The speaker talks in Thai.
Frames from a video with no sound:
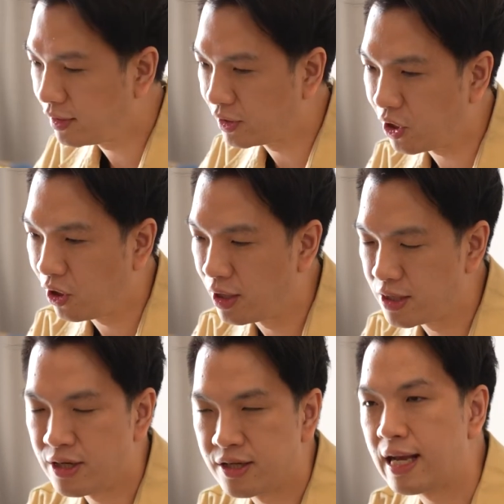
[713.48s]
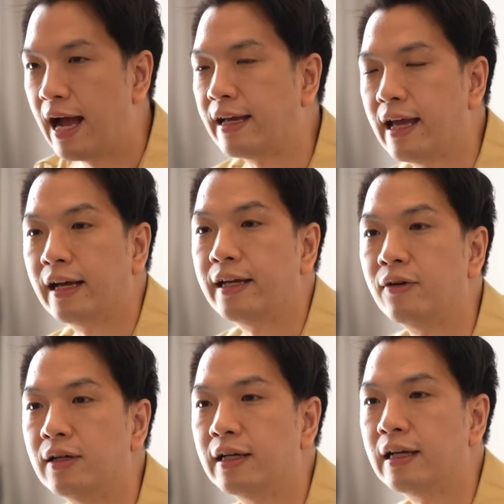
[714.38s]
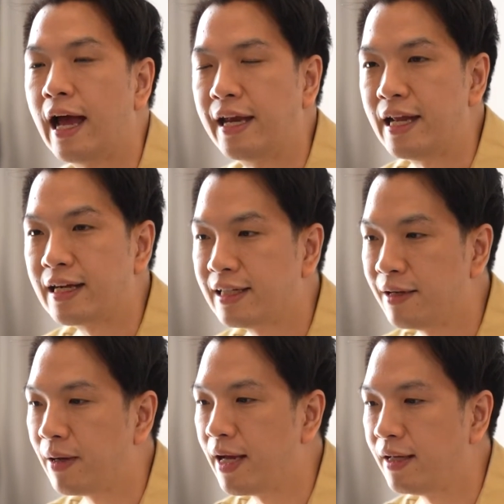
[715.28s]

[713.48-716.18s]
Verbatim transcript: ติดต่อ HHR อย่างเดียวเลย อันนี้ก็ทำให้